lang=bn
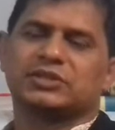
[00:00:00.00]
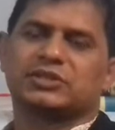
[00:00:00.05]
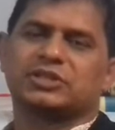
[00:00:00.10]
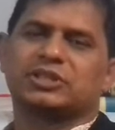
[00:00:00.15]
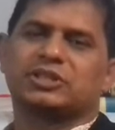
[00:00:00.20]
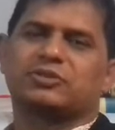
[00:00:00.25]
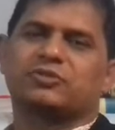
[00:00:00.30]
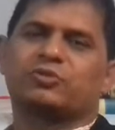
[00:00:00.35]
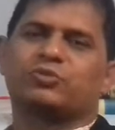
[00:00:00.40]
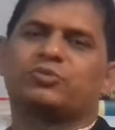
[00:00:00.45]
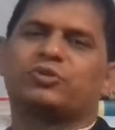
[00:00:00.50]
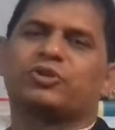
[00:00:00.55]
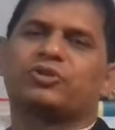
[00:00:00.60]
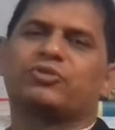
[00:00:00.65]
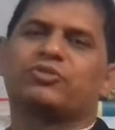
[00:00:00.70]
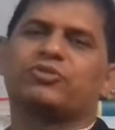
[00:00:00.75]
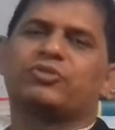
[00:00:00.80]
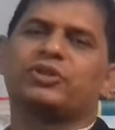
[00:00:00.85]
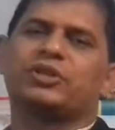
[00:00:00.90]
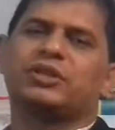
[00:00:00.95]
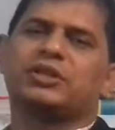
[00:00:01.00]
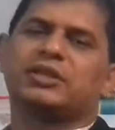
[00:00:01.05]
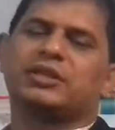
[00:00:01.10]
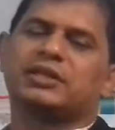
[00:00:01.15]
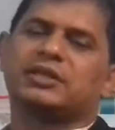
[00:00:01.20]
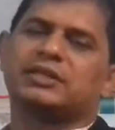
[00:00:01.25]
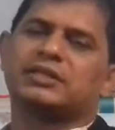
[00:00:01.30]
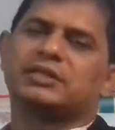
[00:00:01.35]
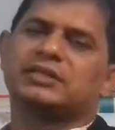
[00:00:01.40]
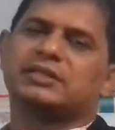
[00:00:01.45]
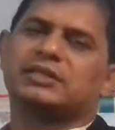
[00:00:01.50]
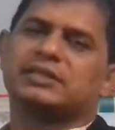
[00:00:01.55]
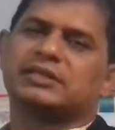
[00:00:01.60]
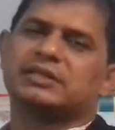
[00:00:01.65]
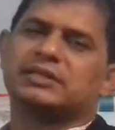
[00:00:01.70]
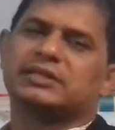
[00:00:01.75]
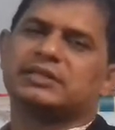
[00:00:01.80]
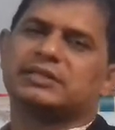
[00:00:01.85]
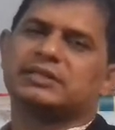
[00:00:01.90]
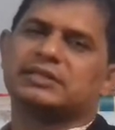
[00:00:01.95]
সে ক্রমান্বয়ী
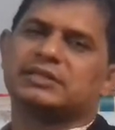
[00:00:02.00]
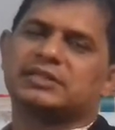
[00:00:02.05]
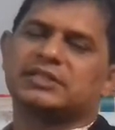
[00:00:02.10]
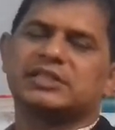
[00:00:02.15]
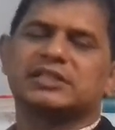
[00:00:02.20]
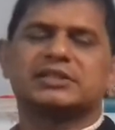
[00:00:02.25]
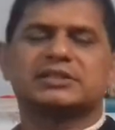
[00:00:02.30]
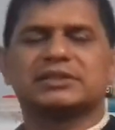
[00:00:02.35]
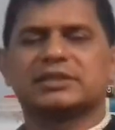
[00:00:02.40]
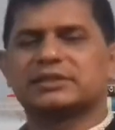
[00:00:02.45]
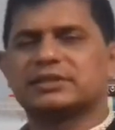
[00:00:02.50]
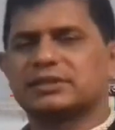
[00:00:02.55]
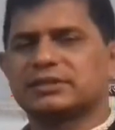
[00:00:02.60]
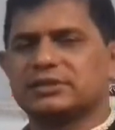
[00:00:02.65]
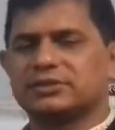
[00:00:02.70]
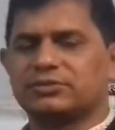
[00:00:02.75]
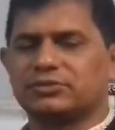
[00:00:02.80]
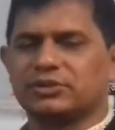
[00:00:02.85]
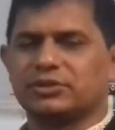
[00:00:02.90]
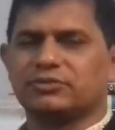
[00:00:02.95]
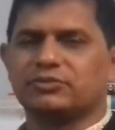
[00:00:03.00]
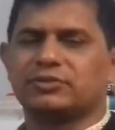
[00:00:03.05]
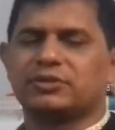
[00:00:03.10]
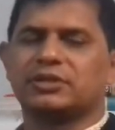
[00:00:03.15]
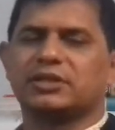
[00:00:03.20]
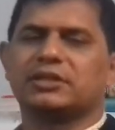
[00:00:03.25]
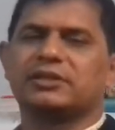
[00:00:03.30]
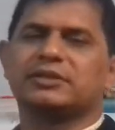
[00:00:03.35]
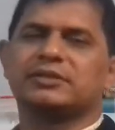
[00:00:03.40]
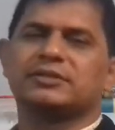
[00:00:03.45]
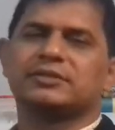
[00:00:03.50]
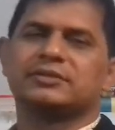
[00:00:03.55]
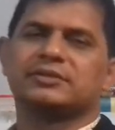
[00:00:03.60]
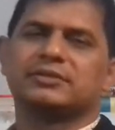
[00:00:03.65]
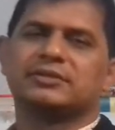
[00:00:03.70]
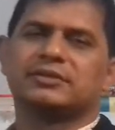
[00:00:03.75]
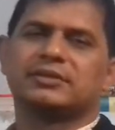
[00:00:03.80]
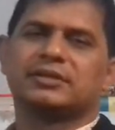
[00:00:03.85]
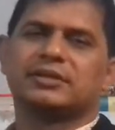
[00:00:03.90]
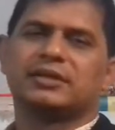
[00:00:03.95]
স্বেচ্ছাচারী হয়ে উঠলেন
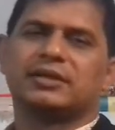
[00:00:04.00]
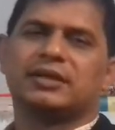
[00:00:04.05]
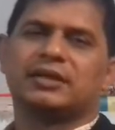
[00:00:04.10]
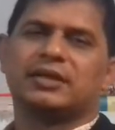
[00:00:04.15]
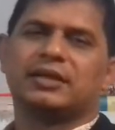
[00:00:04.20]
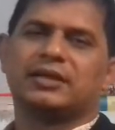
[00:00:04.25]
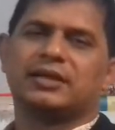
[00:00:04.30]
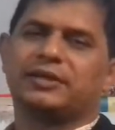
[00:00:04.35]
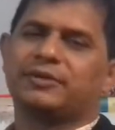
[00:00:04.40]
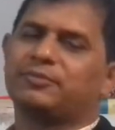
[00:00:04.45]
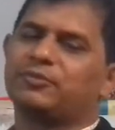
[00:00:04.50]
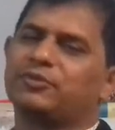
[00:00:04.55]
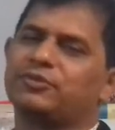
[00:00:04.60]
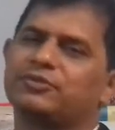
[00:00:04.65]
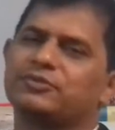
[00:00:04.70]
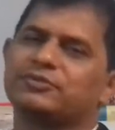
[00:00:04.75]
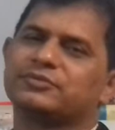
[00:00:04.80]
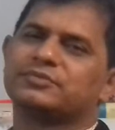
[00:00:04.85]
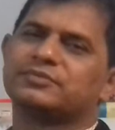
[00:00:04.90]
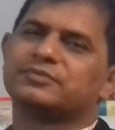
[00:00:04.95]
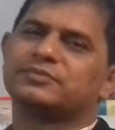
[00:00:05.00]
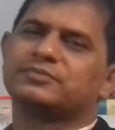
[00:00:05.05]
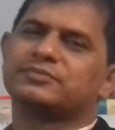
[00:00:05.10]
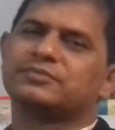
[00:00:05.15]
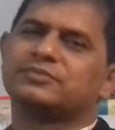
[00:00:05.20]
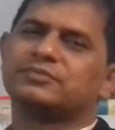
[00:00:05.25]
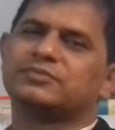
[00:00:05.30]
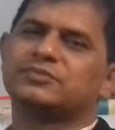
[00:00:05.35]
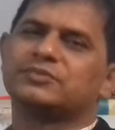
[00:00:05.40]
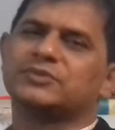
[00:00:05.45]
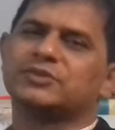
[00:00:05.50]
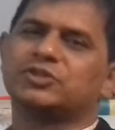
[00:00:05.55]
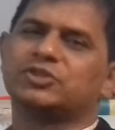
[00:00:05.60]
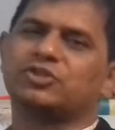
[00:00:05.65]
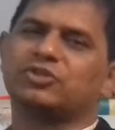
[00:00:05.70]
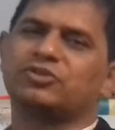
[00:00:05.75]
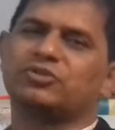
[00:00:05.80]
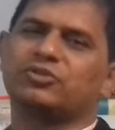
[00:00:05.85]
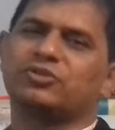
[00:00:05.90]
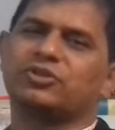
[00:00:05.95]
এবং
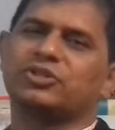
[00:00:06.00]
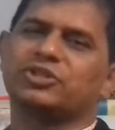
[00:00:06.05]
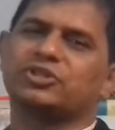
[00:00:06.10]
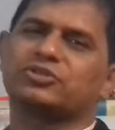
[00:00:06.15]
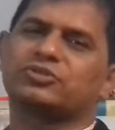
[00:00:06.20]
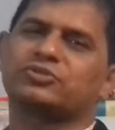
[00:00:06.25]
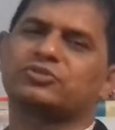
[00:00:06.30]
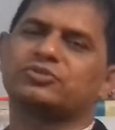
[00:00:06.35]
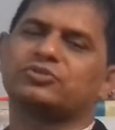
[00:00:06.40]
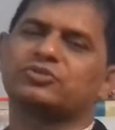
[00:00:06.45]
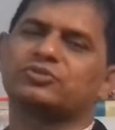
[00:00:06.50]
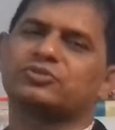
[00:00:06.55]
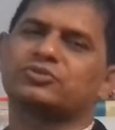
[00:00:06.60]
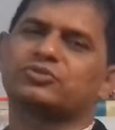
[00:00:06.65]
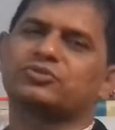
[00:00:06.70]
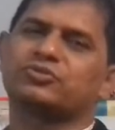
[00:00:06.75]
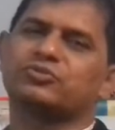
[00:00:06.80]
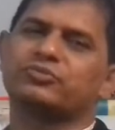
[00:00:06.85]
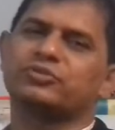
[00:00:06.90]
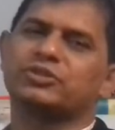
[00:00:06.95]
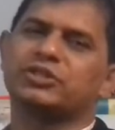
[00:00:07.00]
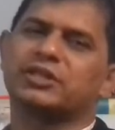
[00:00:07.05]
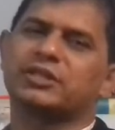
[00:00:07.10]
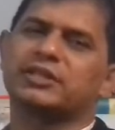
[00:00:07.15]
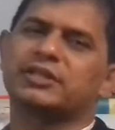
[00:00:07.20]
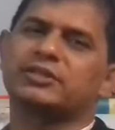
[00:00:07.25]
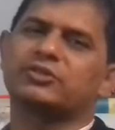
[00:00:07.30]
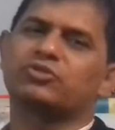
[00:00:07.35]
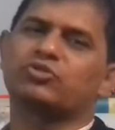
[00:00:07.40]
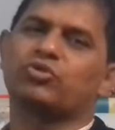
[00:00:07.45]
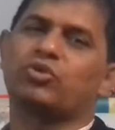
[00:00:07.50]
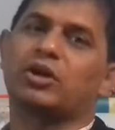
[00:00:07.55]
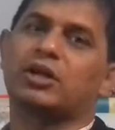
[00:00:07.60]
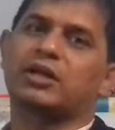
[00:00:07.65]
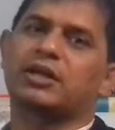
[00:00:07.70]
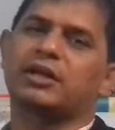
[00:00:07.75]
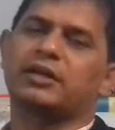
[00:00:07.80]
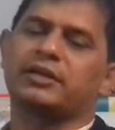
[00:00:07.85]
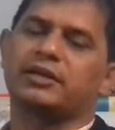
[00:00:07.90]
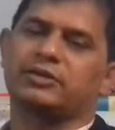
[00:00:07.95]
জনগণের সুযোগ সুবিধাকে
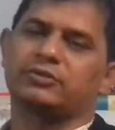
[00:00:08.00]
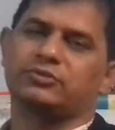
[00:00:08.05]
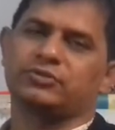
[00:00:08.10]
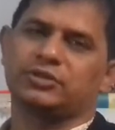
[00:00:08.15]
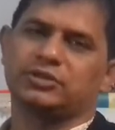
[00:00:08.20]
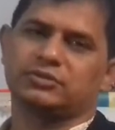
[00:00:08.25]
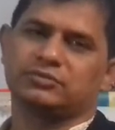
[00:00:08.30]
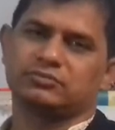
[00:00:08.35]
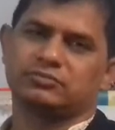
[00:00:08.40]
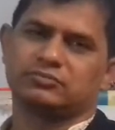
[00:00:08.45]
তোয়াক্কা না করে